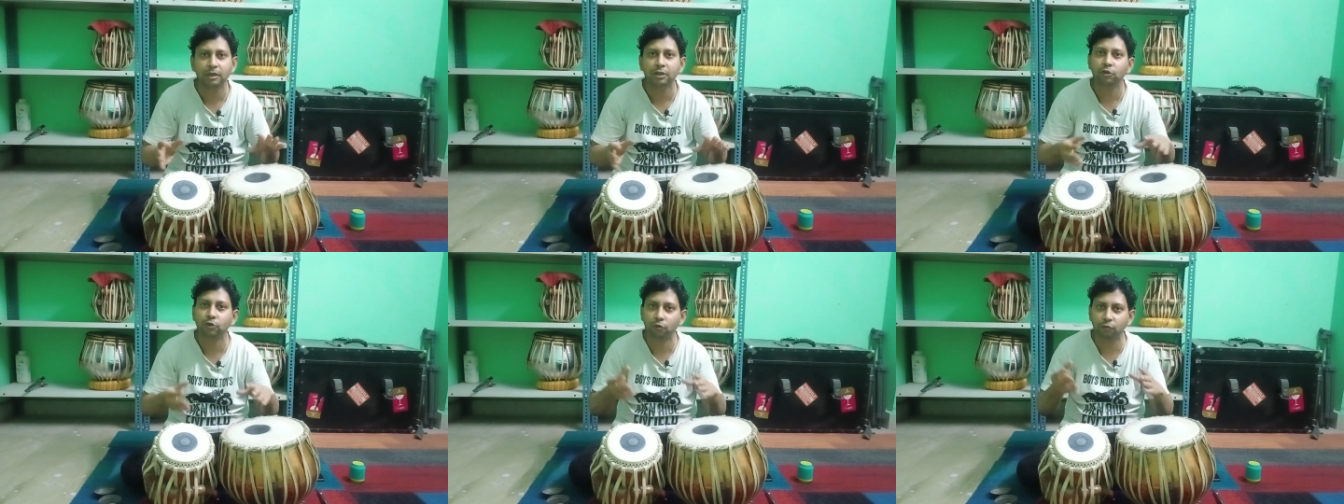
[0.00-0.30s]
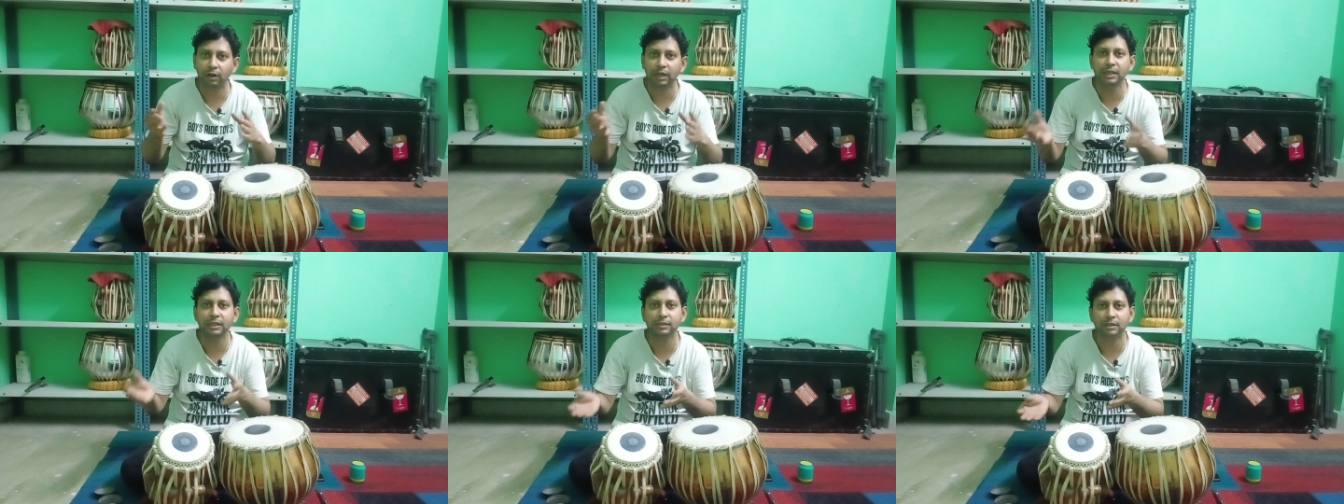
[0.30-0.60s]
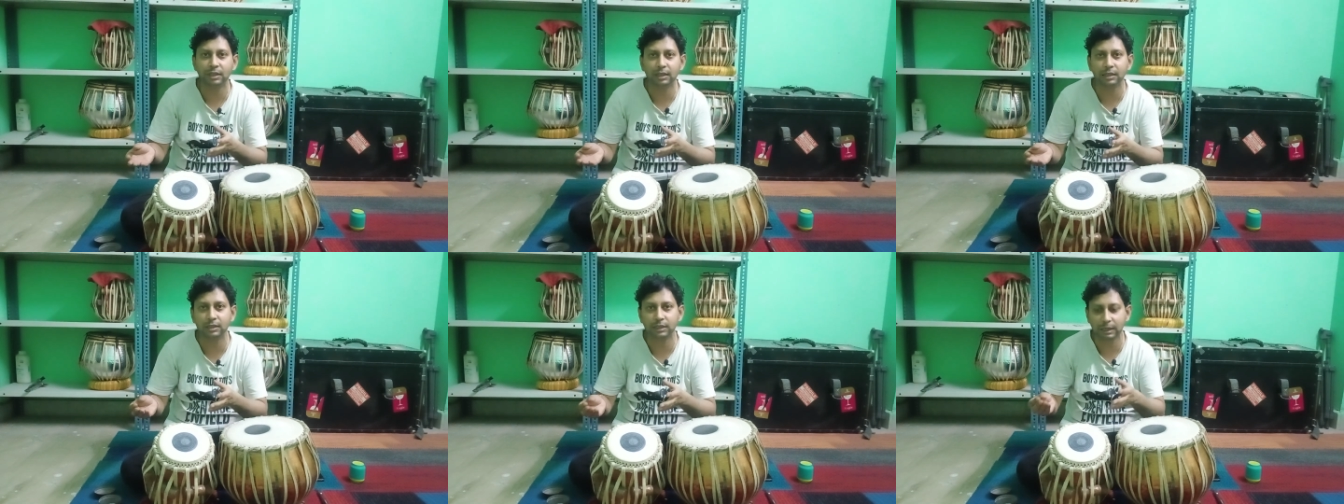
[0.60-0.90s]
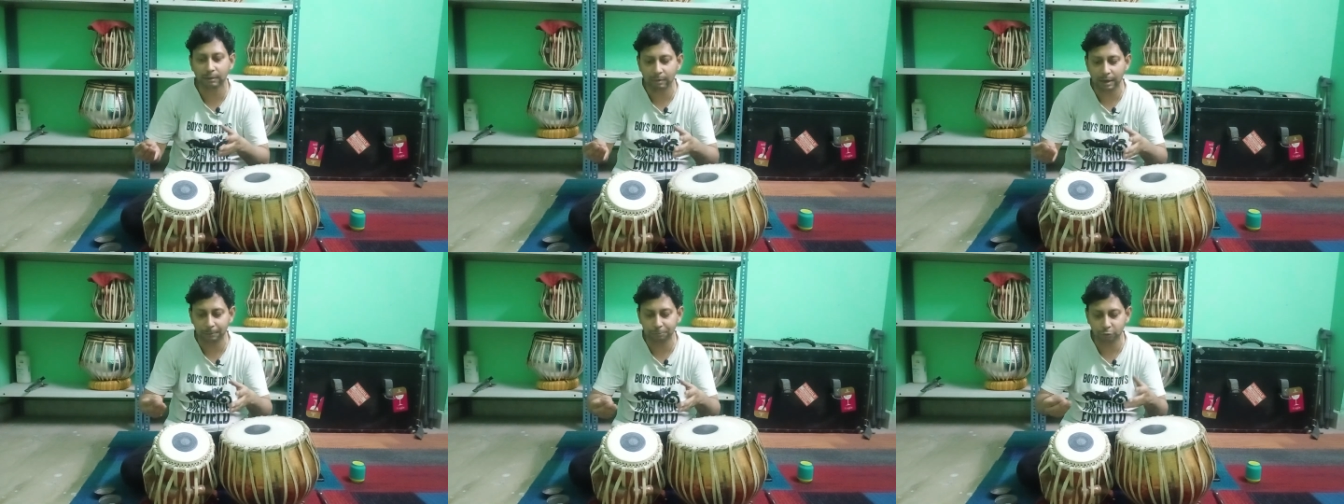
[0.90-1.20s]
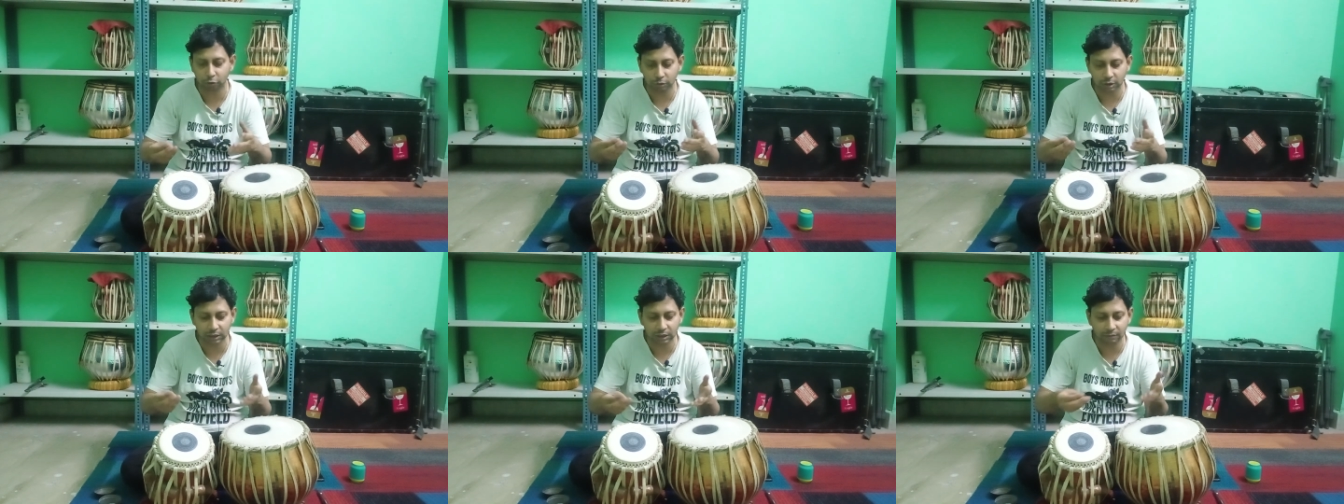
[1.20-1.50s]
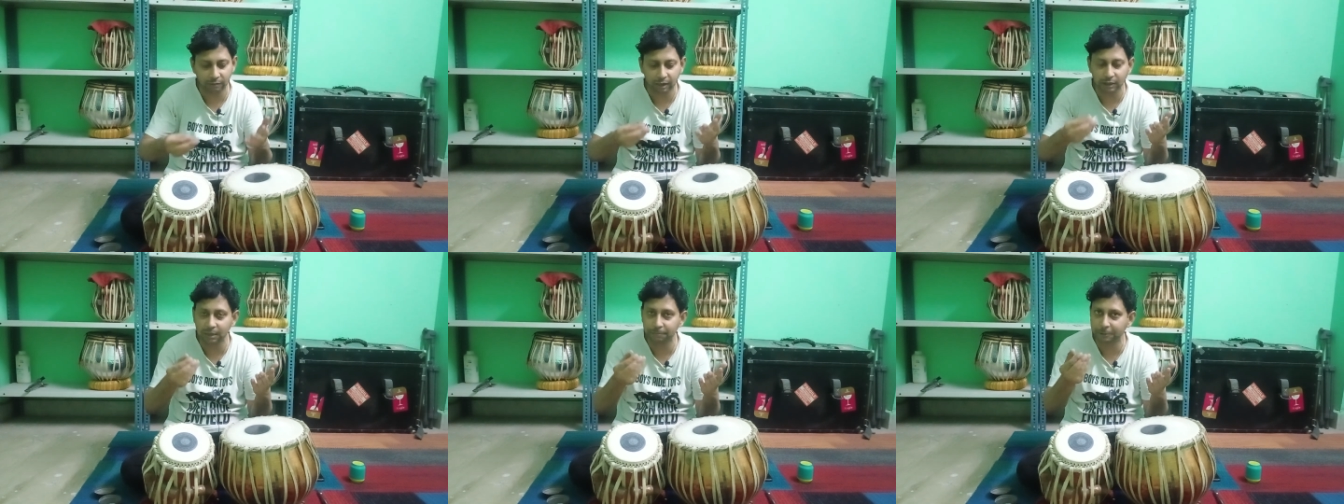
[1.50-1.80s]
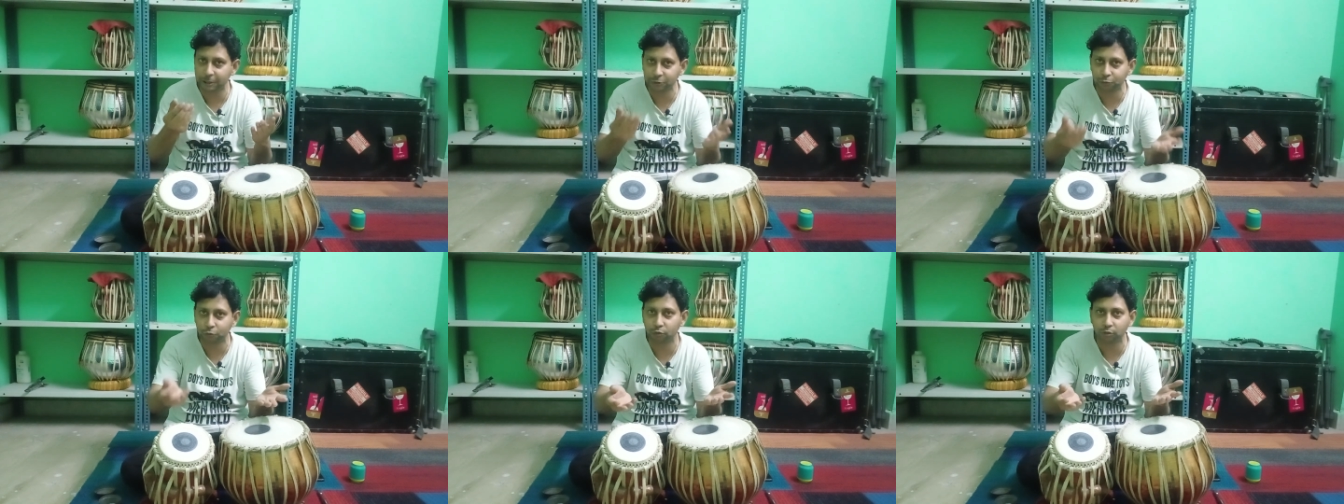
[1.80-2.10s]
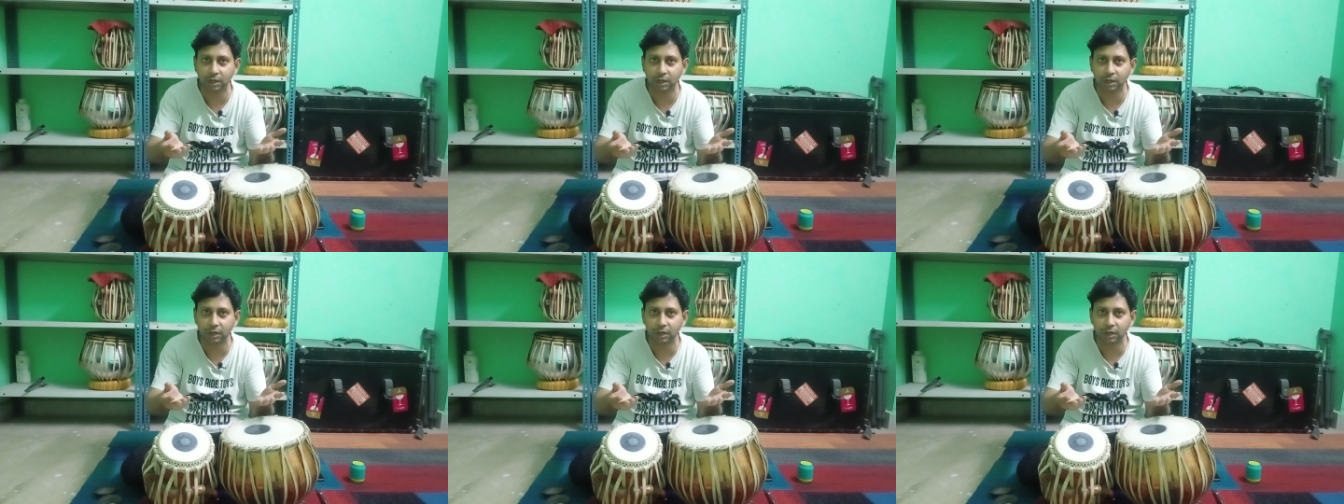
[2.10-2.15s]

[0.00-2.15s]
तो वहीं से जब आप स्वतंत्र वादन प्रस्तुत